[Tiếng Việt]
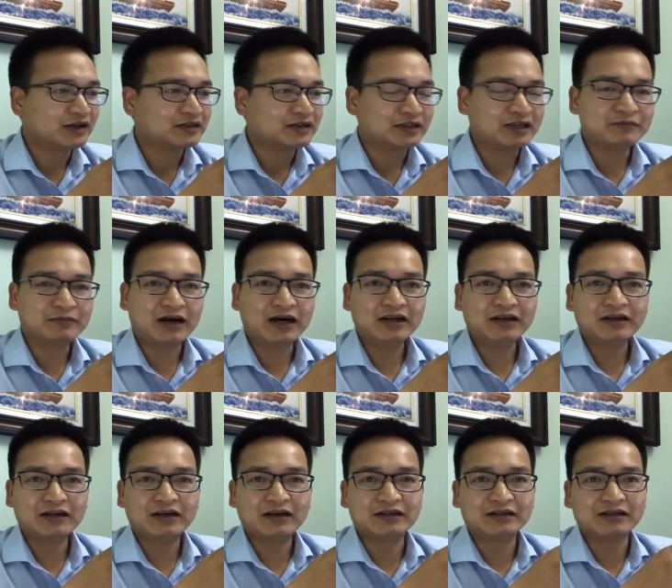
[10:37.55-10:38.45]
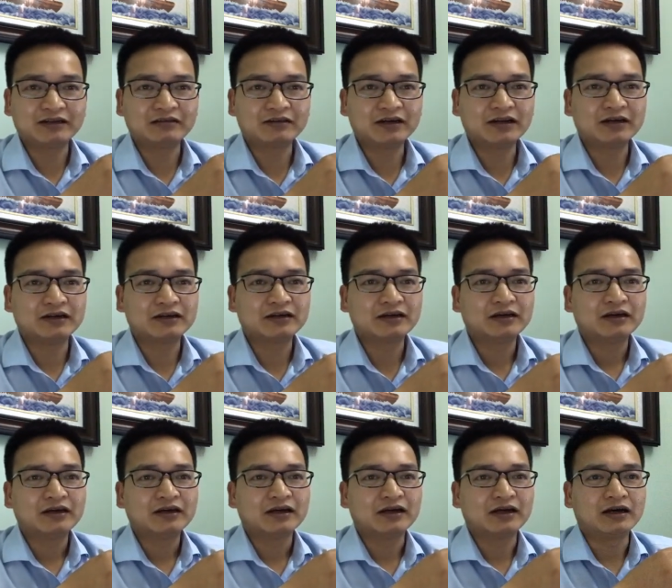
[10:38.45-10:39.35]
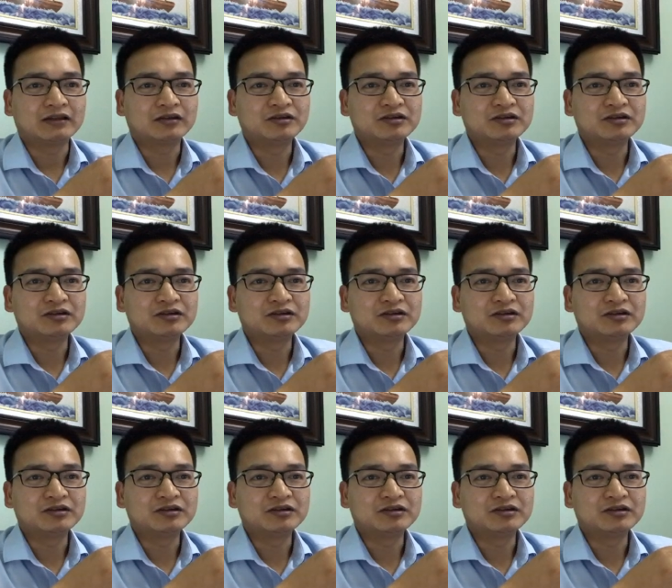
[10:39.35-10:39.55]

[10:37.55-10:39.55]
trạng thái bán như này thì có nghĩa là à,